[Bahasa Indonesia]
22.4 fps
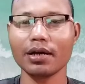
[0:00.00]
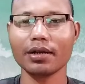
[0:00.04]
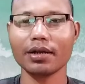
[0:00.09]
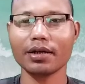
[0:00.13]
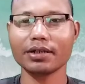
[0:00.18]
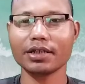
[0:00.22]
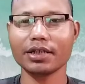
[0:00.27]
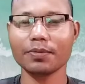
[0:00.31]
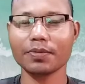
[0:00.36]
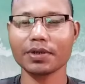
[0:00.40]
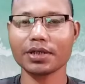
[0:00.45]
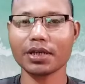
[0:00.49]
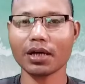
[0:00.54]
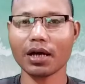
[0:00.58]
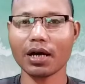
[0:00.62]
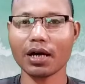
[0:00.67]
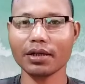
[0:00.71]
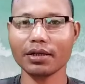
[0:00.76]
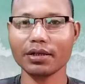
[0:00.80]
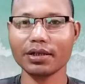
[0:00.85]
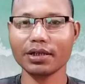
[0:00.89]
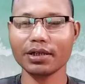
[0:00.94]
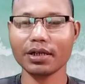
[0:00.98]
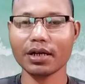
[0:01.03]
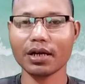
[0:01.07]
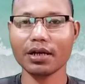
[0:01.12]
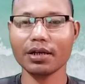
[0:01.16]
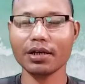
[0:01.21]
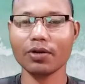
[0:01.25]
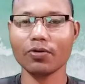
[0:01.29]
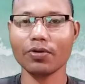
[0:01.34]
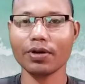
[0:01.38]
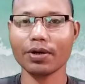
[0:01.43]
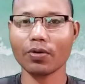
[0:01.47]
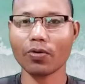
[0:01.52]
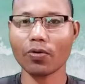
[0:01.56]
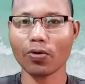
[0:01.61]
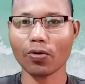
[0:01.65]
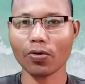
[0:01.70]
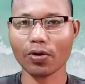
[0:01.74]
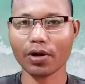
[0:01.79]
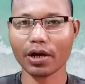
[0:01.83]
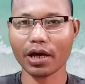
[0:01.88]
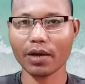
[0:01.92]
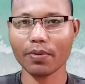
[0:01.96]
na simang sakan tian yanu na
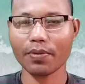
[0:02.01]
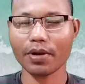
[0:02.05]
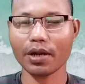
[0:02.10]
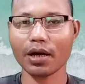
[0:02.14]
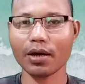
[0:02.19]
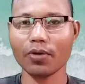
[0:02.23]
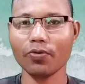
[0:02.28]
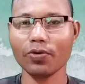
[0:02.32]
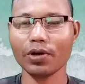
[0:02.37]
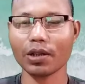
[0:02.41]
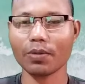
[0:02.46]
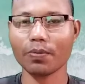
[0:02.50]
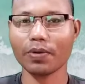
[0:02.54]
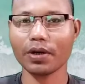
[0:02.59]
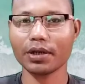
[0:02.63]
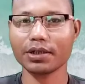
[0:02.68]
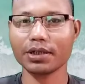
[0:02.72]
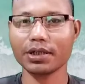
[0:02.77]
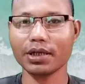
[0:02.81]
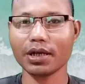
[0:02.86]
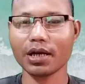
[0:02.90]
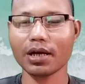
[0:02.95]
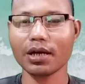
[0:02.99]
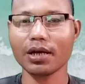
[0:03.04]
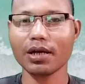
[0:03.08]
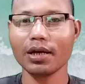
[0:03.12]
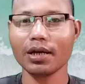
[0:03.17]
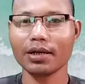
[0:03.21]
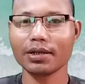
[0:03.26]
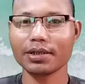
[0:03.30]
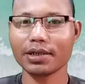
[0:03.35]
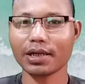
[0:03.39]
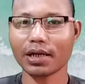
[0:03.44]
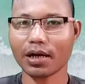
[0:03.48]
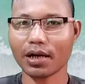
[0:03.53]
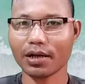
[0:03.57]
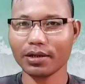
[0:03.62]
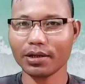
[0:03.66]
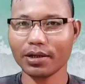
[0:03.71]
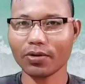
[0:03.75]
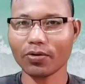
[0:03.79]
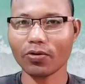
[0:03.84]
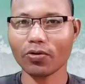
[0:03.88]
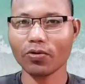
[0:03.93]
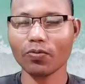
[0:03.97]
call kaimena wiak patsina sakan
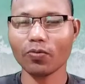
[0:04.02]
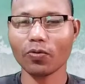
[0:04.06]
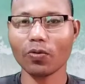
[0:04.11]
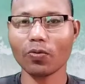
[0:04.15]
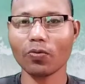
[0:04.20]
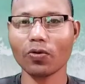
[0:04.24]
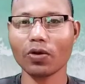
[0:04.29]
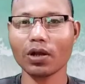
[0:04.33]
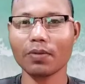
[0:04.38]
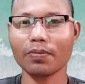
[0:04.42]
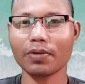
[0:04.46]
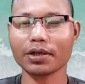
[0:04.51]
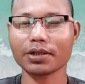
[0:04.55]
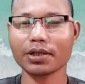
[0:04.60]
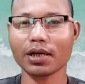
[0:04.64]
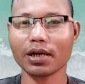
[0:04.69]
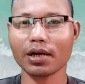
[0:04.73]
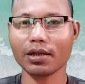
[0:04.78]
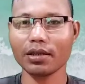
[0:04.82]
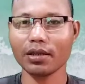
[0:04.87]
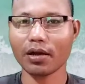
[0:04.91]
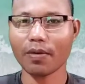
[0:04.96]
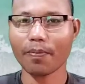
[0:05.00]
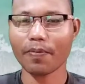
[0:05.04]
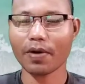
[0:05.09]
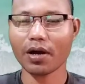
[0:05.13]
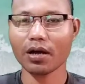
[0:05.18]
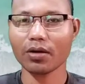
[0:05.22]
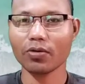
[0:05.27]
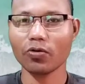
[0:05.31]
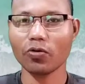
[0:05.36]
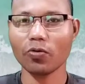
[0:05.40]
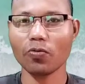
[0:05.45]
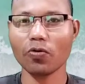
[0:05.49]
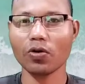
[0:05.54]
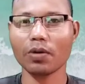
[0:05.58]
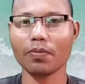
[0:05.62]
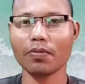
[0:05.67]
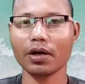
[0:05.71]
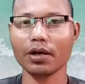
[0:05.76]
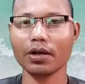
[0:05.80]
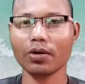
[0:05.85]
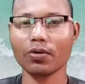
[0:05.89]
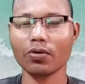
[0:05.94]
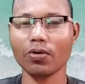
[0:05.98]
tikon mulan baksa kandekpa kumongor
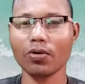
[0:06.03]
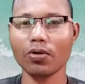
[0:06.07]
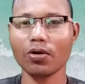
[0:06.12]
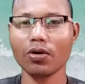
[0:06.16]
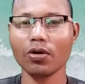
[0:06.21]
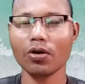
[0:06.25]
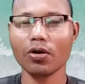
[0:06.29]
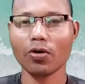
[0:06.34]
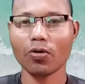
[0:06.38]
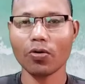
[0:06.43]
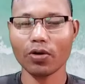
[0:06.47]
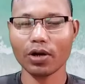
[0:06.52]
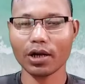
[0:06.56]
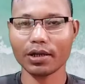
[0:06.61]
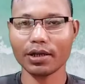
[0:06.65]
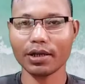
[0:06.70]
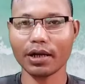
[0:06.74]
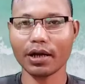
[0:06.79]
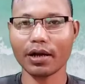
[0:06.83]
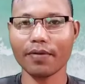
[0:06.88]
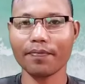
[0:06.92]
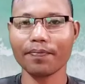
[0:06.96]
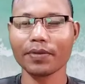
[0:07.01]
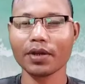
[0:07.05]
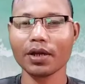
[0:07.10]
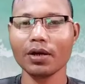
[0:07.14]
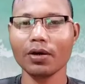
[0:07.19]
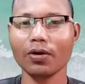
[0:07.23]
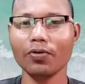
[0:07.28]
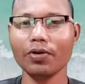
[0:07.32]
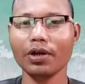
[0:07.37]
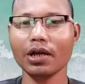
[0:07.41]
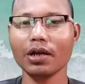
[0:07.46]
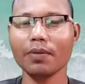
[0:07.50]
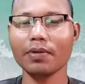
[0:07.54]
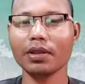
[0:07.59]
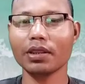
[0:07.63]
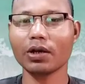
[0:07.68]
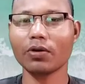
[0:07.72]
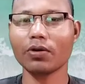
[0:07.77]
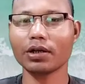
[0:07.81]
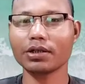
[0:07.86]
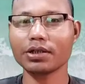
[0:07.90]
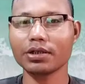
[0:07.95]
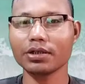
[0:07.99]
maniko onatinga uni gemen
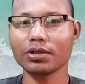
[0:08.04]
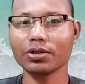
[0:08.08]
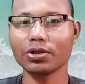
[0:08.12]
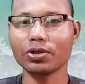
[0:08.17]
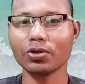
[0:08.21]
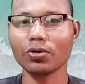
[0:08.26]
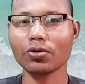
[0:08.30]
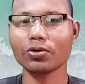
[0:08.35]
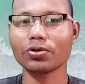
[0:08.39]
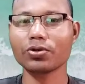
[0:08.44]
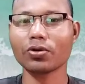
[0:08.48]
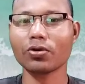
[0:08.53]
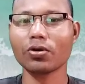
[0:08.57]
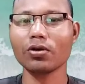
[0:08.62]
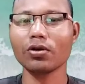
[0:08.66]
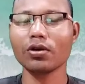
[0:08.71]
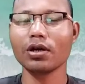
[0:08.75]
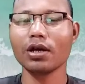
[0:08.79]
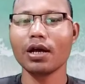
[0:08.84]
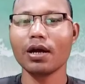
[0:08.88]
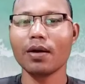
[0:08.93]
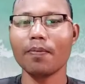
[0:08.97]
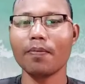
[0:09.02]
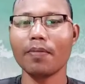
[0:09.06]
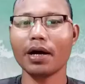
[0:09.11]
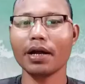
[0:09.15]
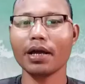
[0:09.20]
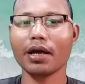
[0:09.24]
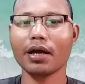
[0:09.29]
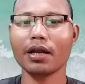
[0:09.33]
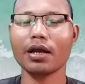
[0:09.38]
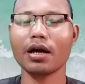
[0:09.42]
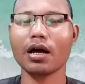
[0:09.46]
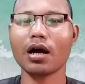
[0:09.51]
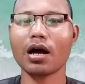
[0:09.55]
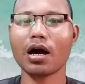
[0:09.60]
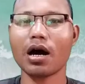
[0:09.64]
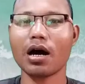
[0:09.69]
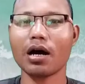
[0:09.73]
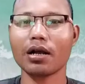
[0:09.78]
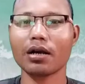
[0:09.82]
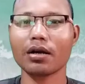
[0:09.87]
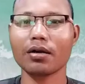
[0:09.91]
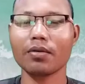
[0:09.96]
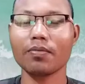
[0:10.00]
tawan sing jol jol Maya na
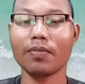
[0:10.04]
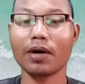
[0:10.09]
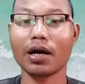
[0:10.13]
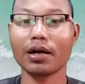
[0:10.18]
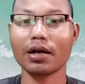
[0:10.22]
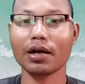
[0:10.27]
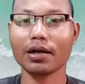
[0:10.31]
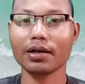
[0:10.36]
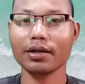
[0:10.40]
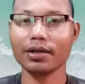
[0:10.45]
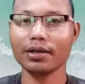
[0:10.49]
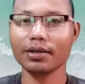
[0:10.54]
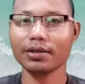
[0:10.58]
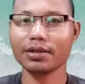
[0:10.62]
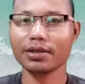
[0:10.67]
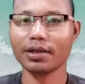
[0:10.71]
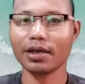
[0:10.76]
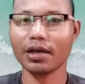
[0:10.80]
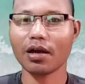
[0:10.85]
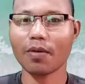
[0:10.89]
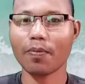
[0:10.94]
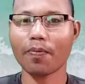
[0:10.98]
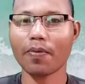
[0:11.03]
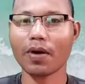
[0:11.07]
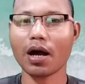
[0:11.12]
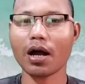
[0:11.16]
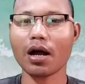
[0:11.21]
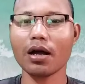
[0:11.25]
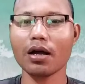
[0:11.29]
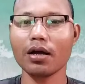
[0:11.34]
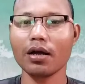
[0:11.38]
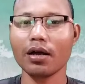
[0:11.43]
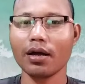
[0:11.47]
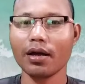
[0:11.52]
ar marakni segapa